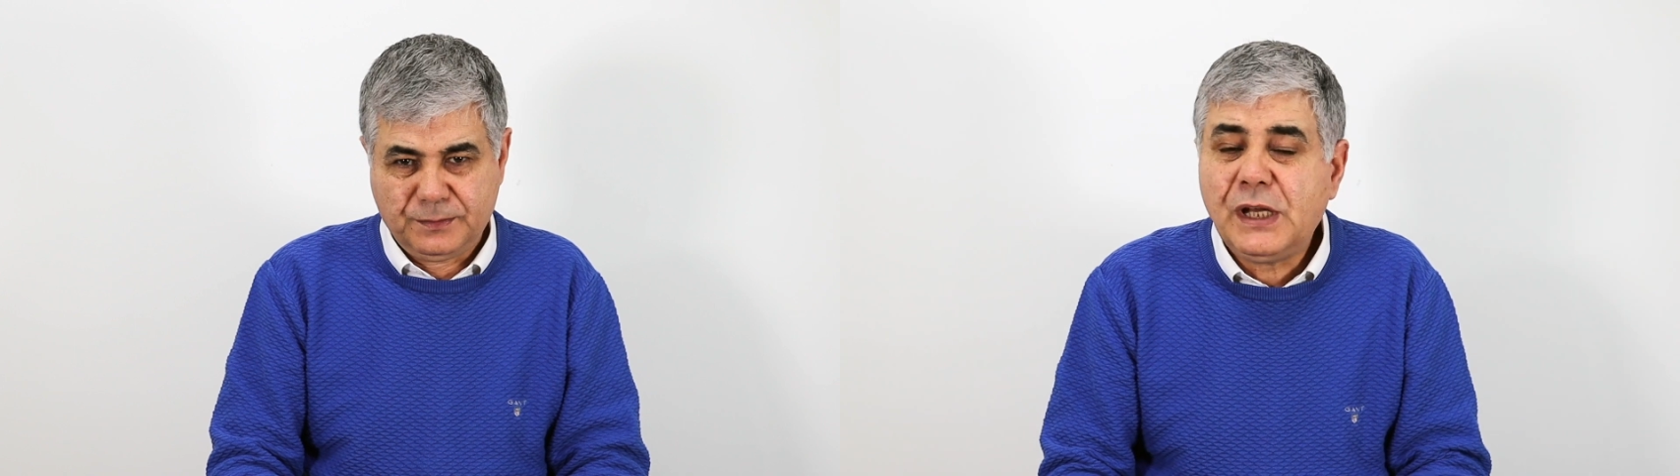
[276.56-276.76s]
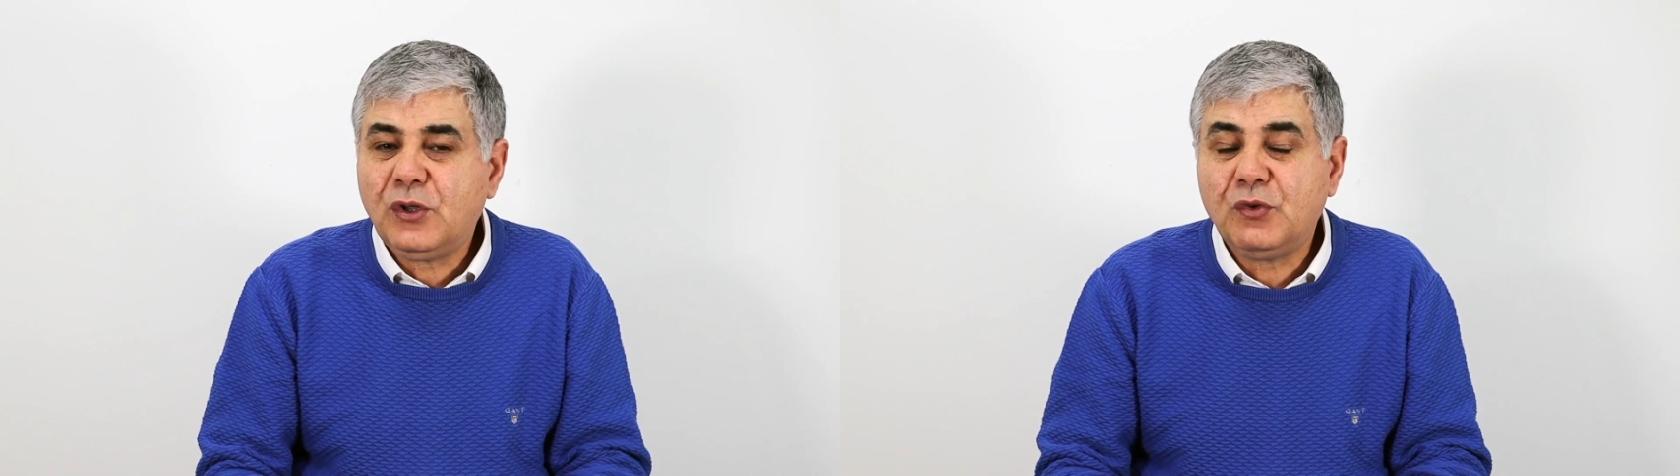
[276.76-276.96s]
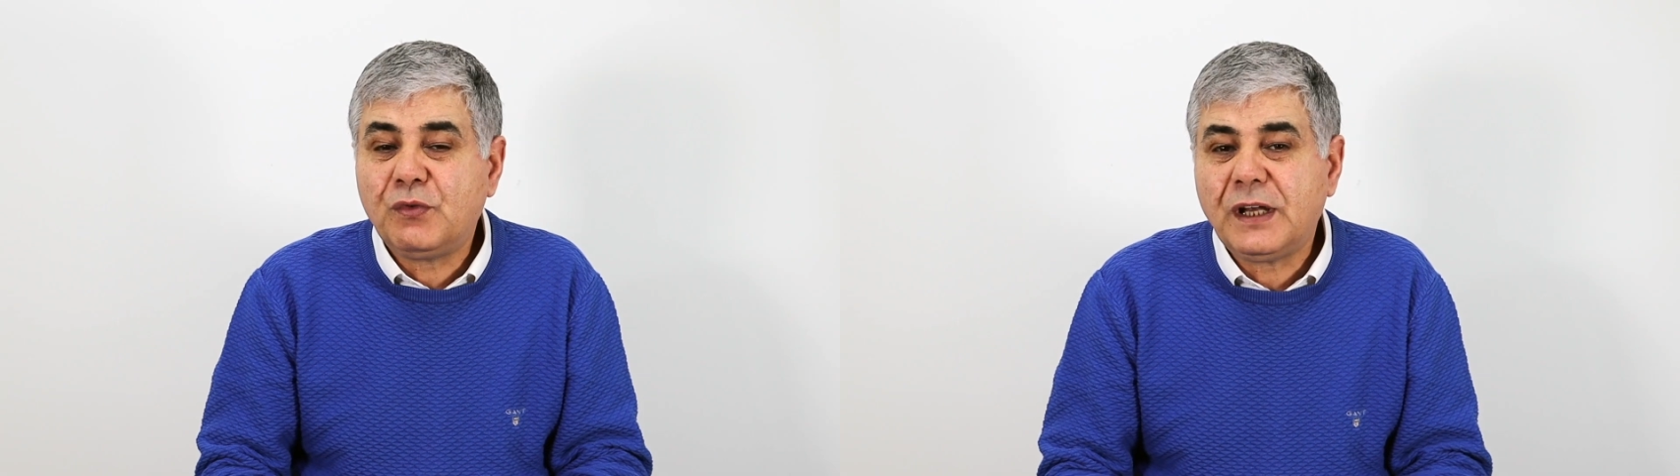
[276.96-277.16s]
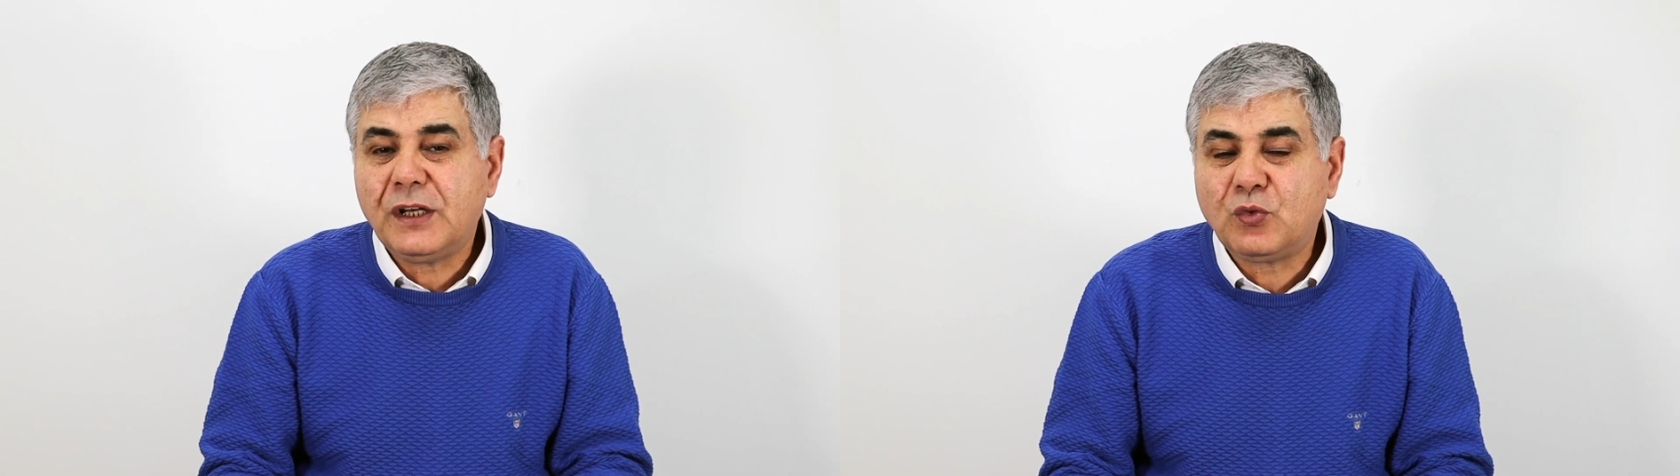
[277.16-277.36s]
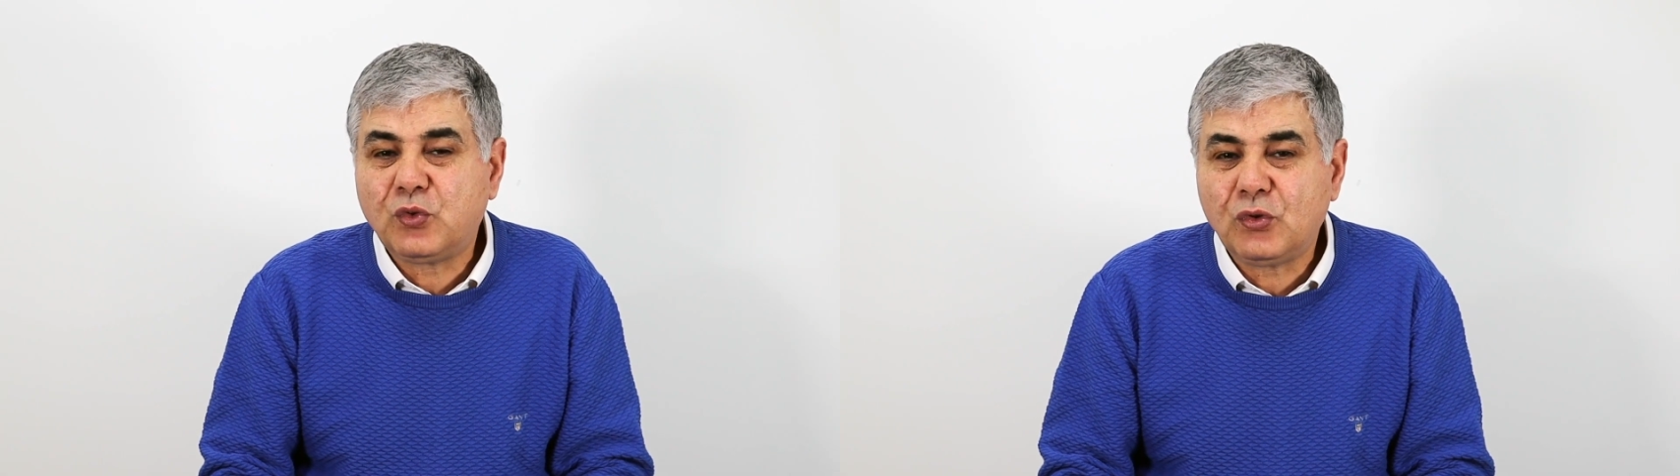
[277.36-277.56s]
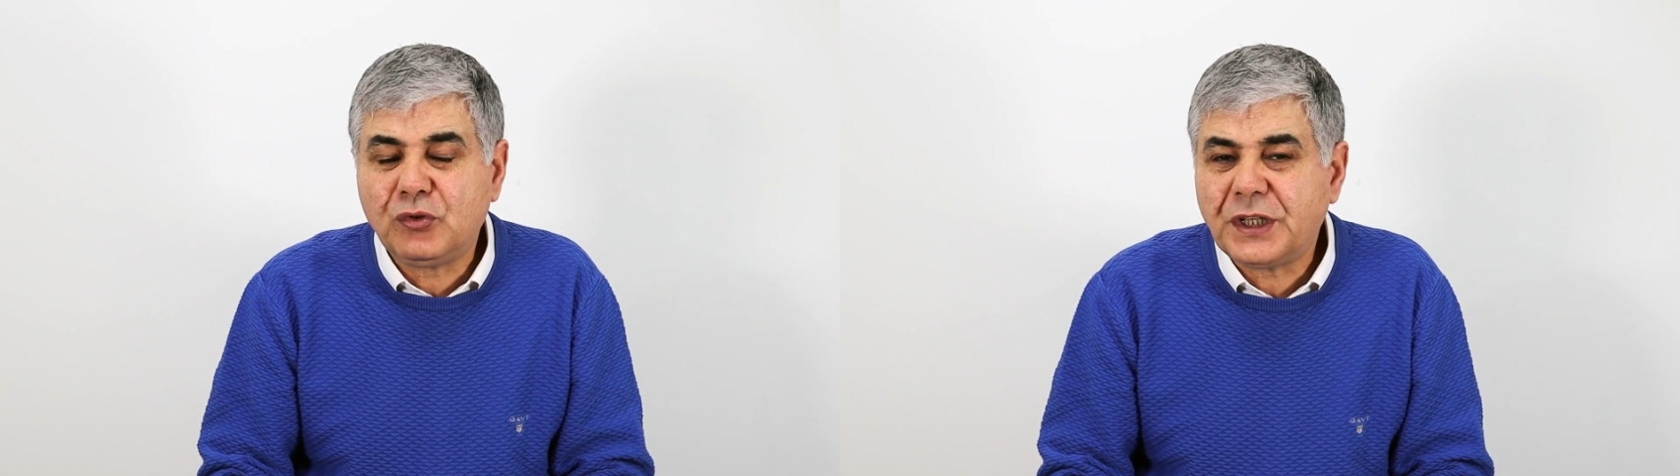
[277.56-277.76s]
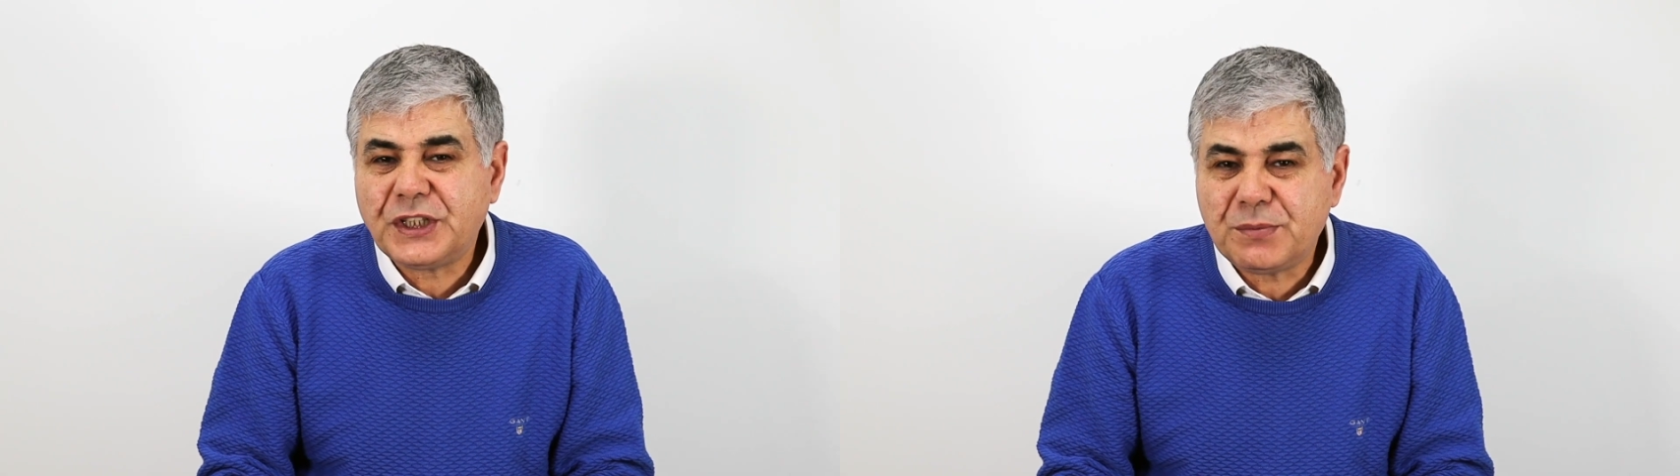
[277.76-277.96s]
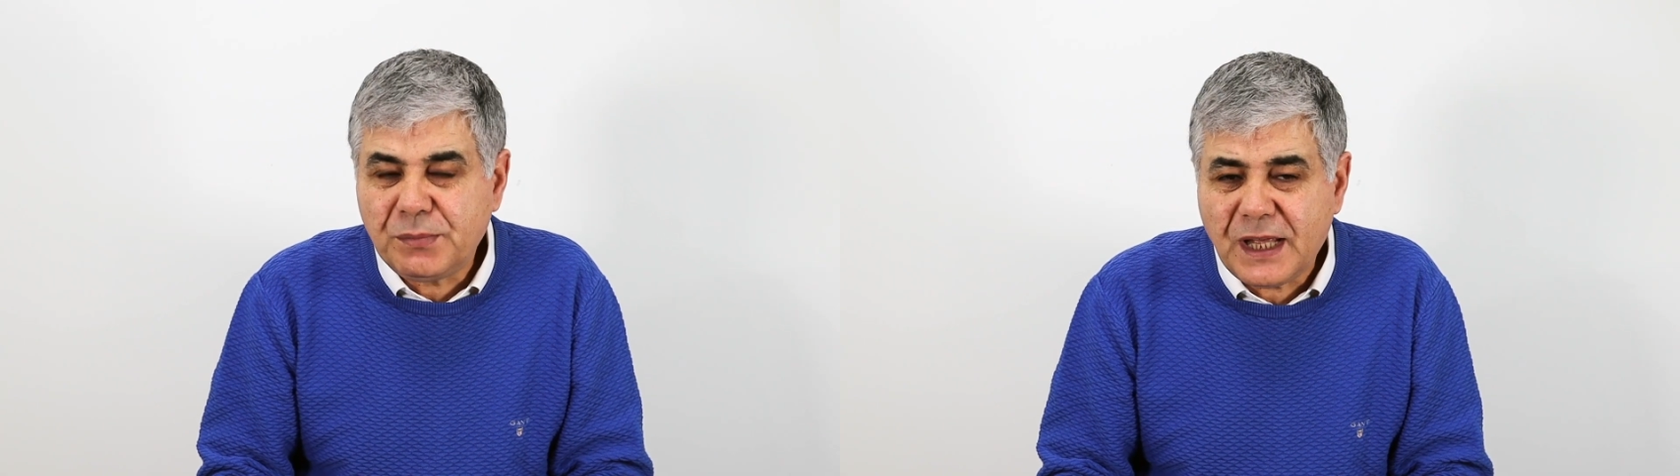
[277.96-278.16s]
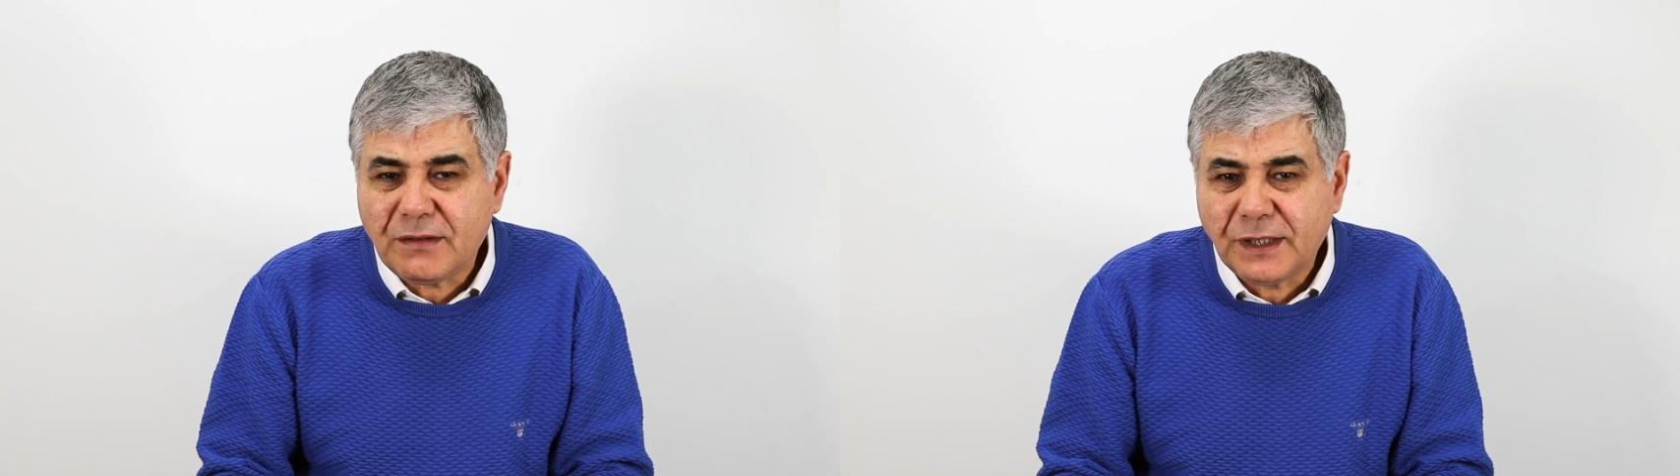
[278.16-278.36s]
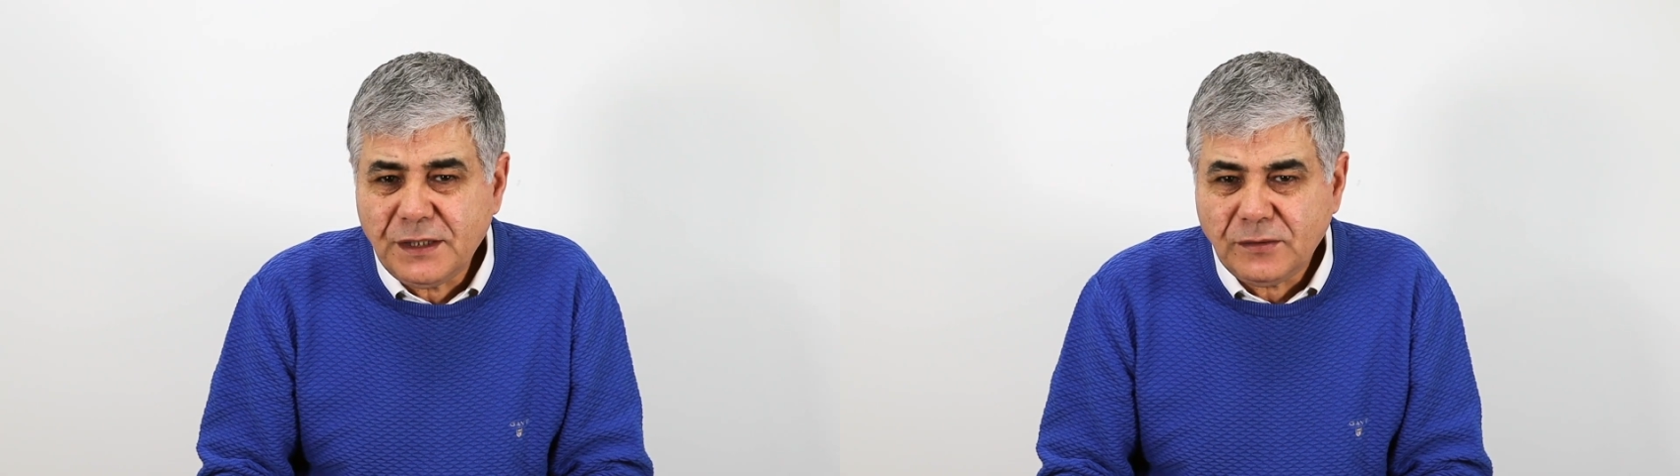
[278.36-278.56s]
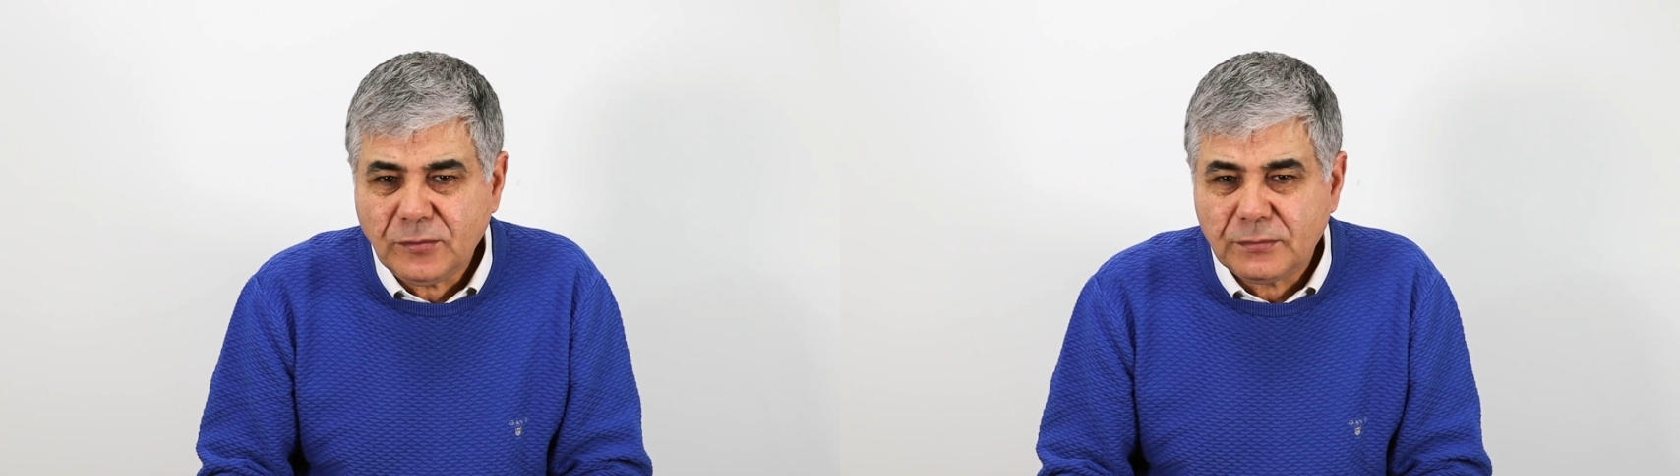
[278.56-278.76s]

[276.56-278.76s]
Milli Güvenlik Kurulu'nda kimler var?